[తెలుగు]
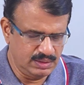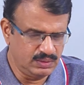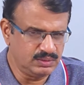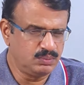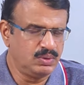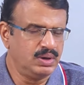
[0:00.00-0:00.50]
ఈ
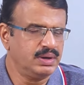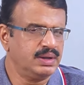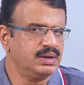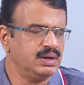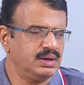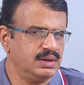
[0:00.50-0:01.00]
రోజు
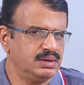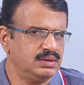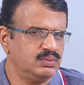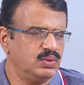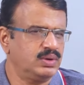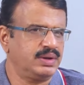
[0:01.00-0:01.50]
మార్నింగ్ ఆయన
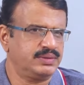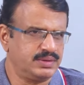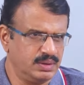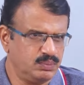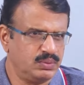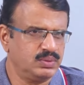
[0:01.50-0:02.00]

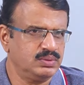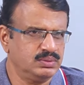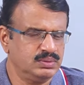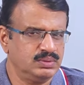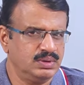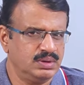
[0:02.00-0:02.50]
ఓటేసినప్పుడు
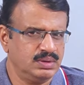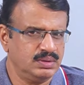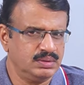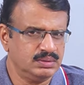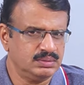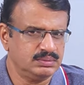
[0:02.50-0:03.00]

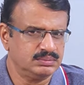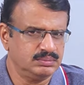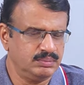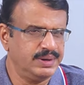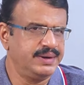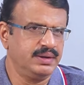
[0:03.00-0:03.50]

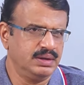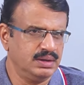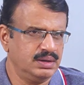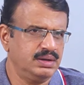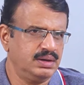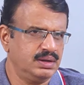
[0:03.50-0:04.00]
మీడియా
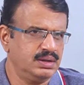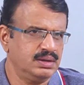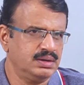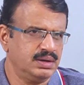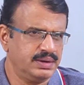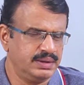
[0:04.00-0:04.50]
ఆయన్ని
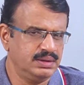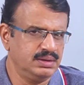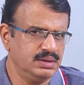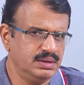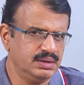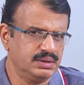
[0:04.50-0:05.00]

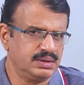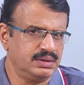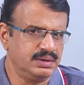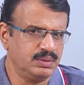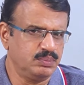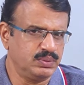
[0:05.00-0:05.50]
అడిగింది
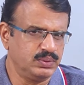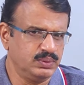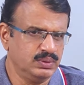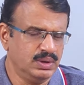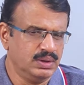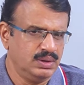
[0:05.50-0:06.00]
ఎందుకంటే ఇప్పుడు
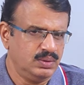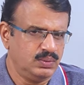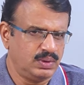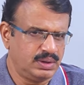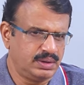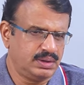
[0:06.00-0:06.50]

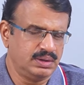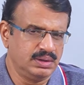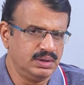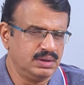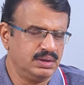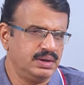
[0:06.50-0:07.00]
ఒక
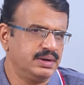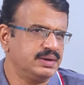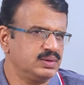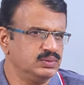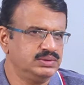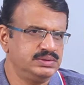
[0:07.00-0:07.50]
రకంగా
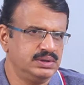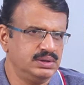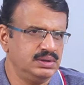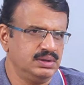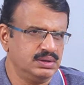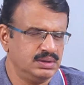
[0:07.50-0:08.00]
నిన్నటి నుంచి
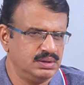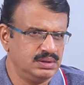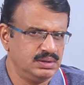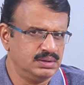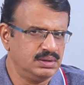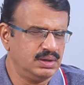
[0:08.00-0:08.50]

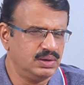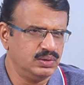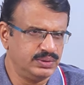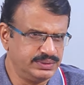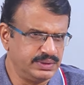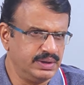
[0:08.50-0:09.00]
అల్లు
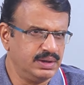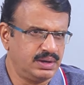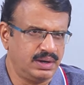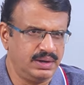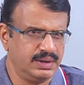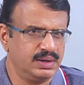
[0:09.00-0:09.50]
అర్జునే
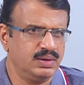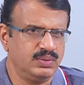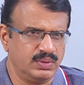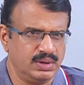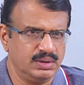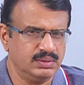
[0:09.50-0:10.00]
ట్రెండింగ్లో
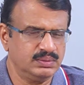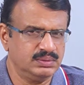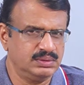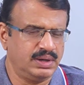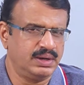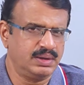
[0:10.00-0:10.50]
ఉన్నాడు
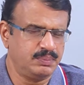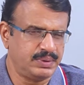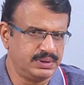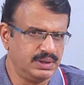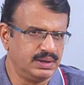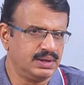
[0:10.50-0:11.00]
దానికి
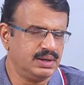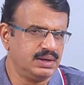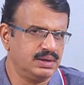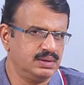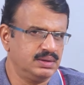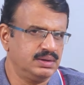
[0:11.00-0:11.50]
ప్రధాన
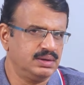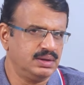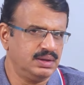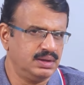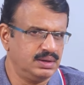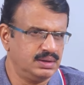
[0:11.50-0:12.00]
కారణం ఏంటంటే
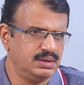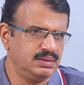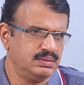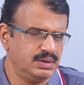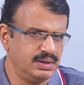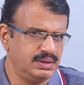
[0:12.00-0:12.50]
ఆయన
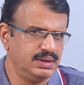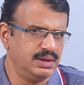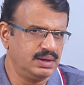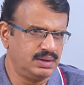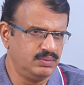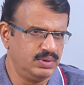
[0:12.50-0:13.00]

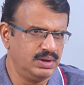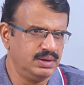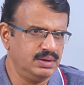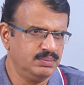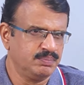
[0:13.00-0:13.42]
నంద్యాలకు వెళ్ళి